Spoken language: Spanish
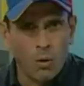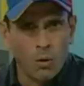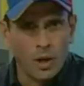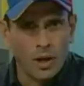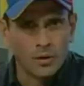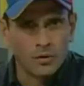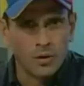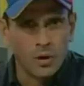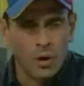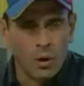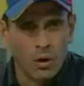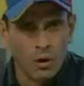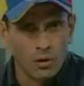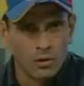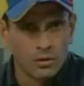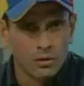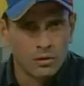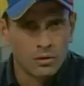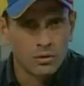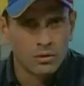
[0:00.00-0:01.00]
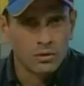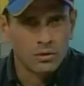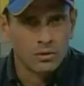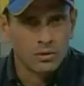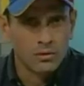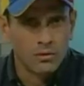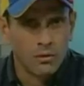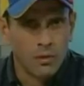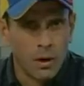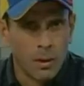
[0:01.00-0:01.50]
Recuérdese
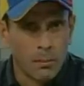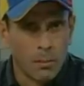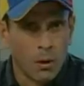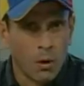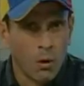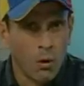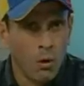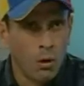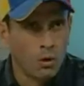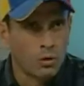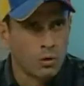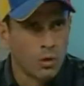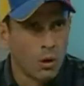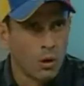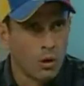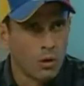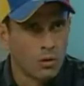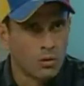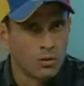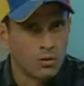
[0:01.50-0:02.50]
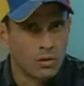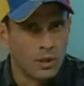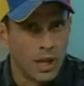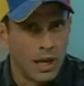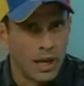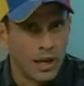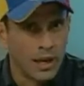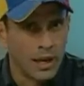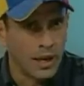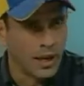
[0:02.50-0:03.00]
que la improducto
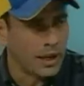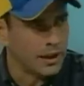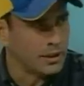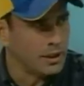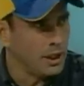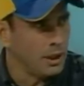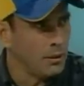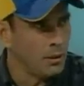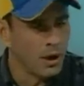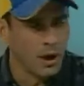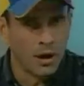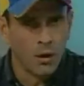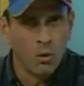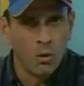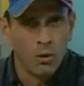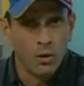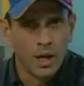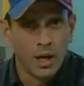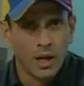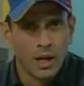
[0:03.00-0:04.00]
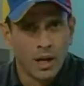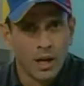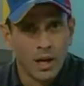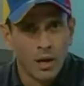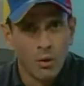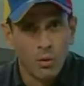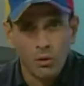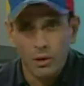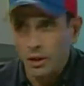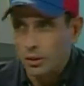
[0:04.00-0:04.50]
de la negativa a una
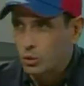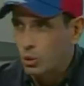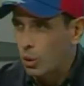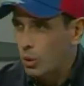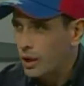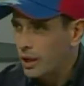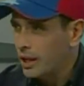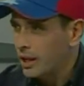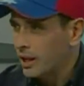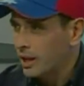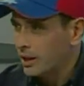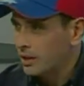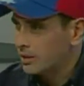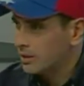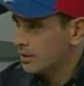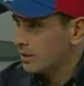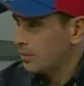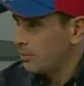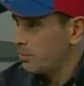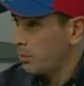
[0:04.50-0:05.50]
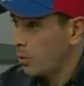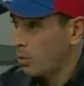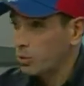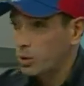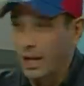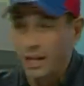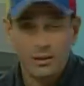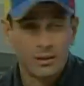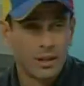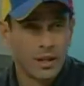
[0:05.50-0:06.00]
auditoría.
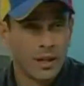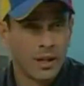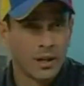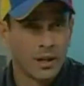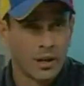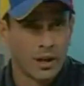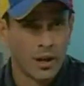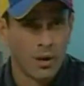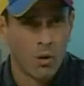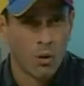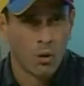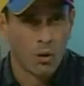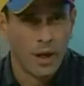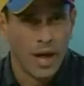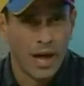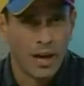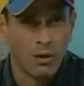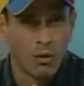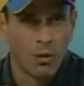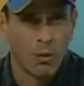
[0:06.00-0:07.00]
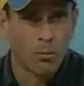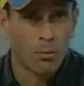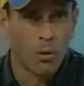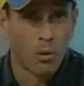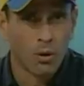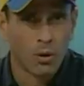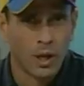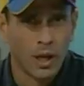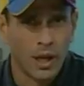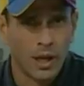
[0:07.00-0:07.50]
Importante recordarlo
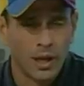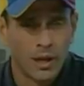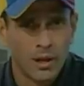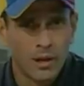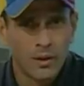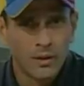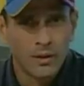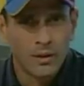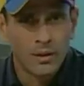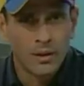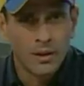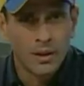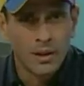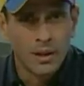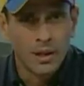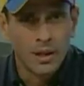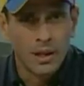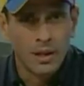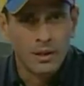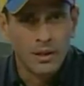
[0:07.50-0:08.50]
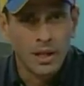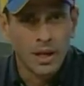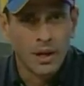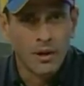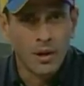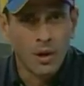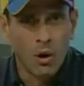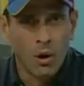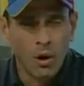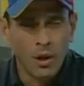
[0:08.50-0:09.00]
porque el
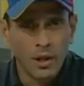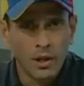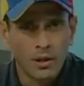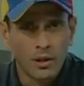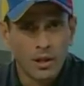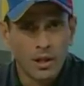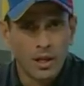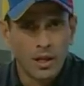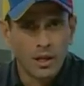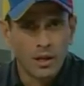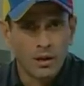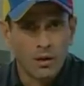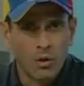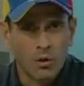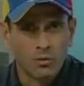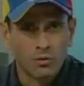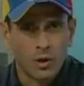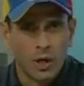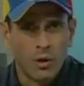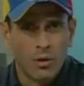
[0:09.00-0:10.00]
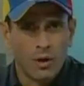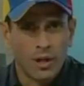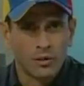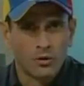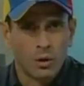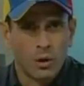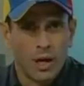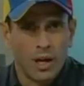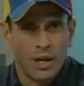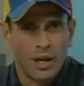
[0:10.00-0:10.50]
día de hoy el Consejo
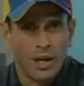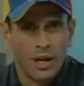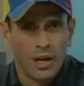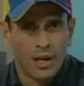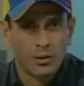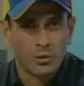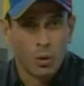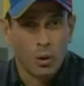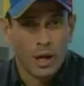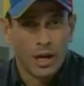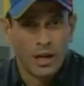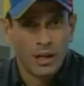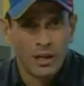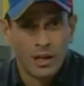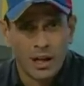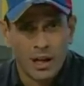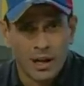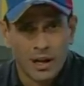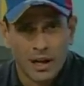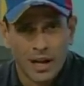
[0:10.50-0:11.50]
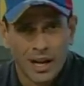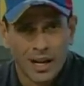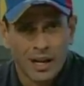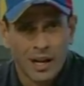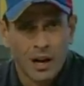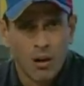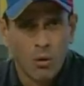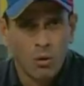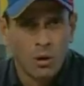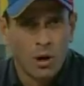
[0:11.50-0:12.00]
Nacional Electoral
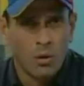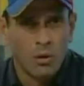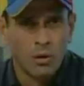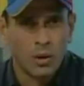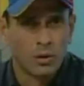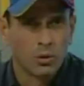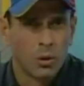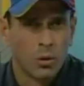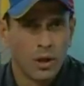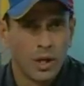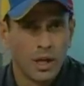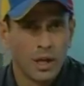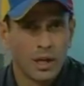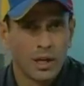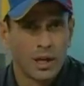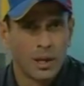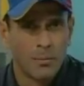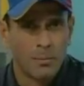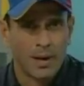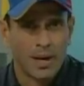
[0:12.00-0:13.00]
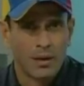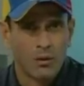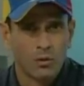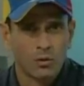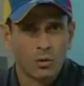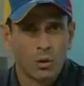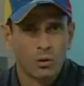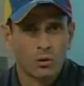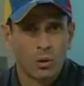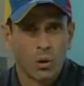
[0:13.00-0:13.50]
arranca una auditoría que para
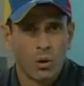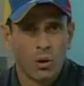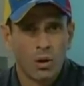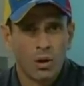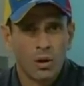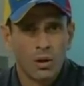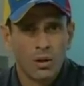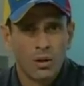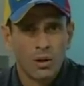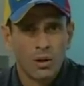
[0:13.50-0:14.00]
nosotros